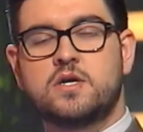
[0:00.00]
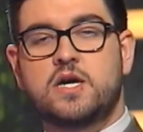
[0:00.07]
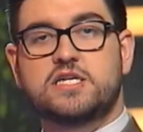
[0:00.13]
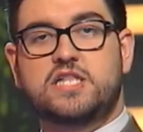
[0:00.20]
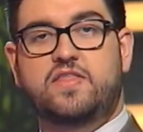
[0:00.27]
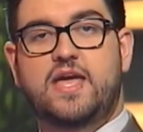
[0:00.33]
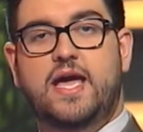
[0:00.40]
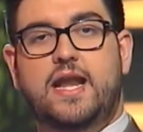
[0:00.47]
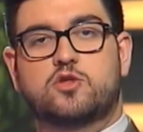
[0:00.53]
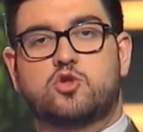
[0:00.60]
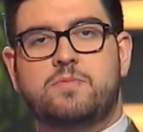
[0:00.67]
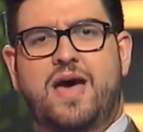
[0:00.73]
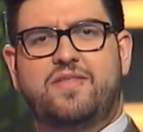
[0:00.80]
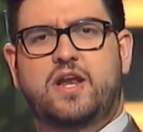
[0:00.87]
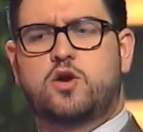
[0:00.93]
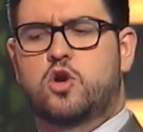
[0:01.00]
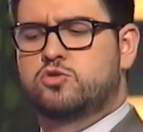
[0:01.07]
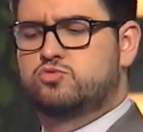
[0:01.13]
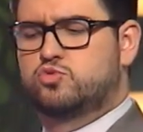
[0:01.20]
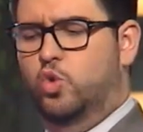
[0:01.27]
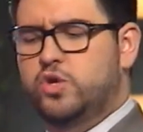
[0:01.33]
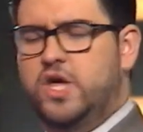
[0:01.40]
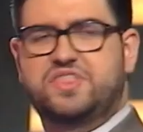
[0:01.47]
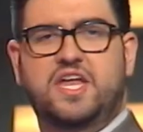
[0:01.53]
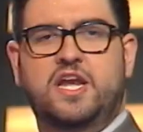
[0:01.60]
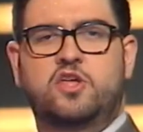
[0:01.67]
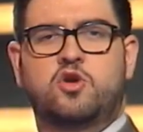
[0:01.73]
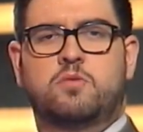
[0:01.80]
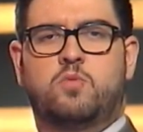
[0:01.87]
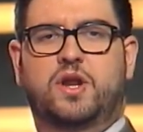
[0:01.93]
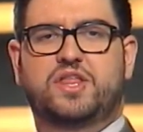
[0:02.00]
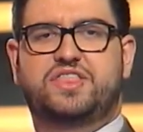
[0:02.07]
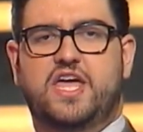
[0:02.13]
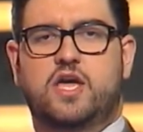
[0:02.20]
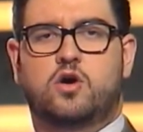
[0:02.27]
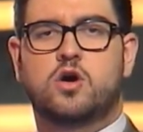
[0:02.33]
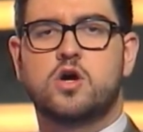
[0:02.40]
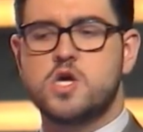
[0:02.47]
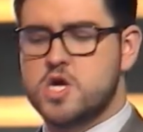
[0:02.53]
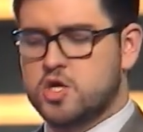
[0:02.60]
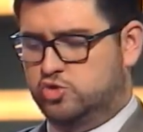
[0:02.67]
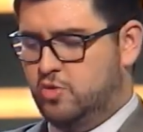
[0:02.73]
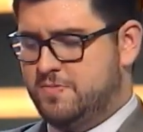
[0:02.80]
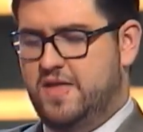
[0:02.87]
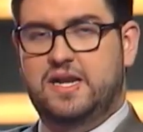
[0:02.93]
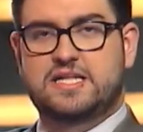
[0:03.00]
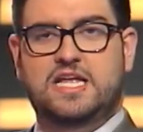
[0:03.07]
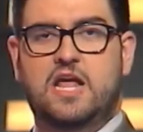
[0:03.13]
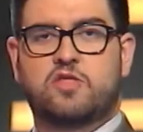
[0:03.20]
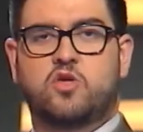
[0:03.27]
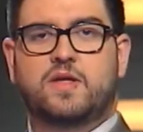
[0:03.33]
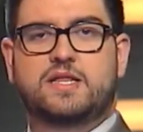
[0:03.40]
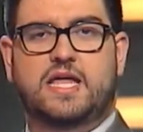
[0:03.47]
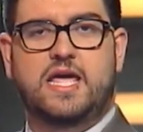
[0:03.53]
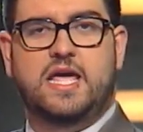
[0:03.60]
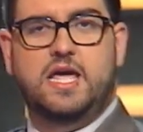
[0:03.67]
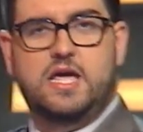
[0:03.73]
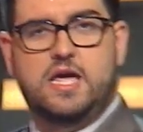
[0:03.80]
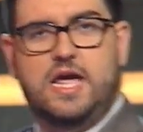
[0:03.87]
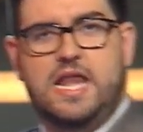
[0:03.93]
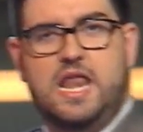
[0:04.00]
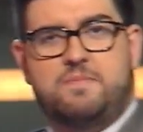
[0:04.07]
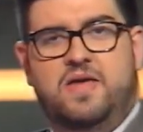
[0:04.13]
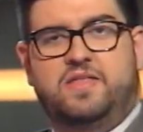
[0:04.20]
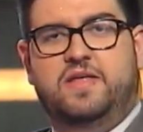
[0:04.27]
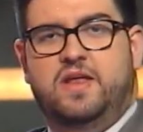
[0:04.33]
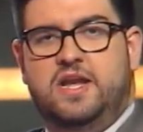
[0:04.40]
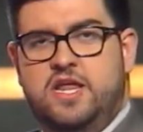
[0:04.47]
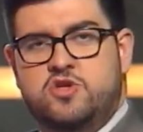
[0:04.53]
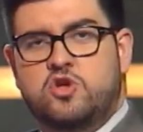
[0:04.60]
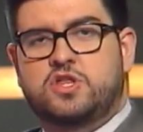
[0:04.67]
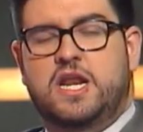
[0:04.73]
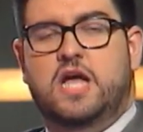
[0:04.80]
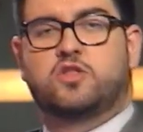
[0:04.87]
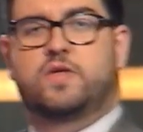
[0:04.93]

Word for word: y te dijera tu madre con tuyo, ese niño enmorecido, tu madre tirando de ti y la madre del niño tirando